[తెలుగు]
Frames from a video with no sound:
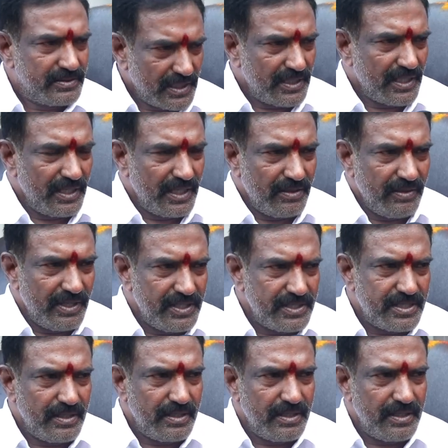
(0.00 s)
సదర్
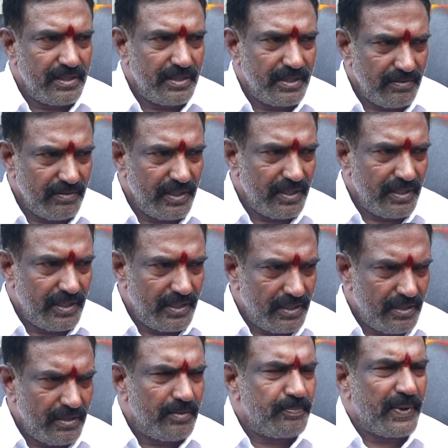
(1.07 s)
నిర్వహించ నిర్వ
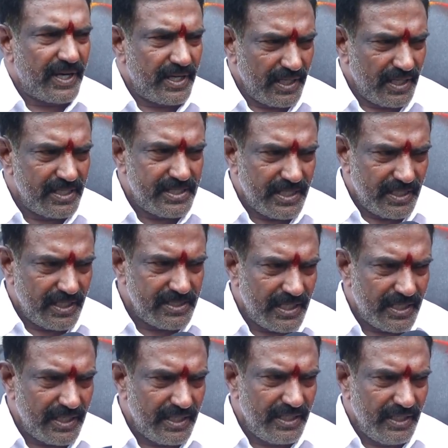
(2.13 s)
ప్రకటన చేయడం
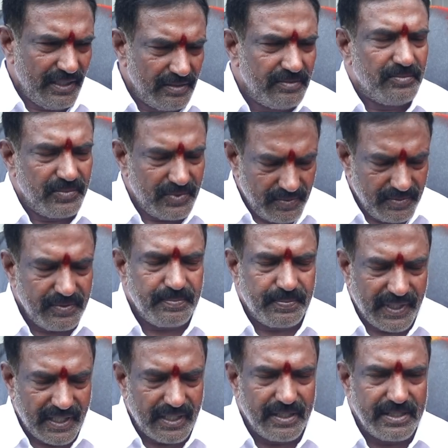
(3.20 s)
జరిగింది గారు ప్రకటన
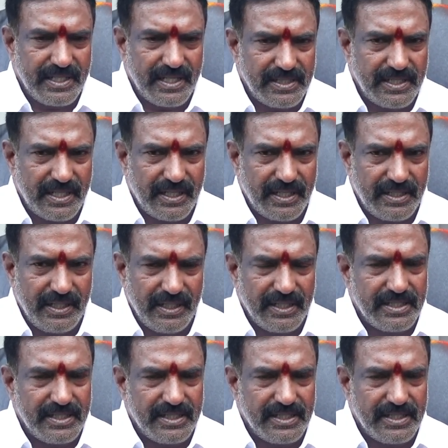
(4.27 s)
చేసి జరిగింది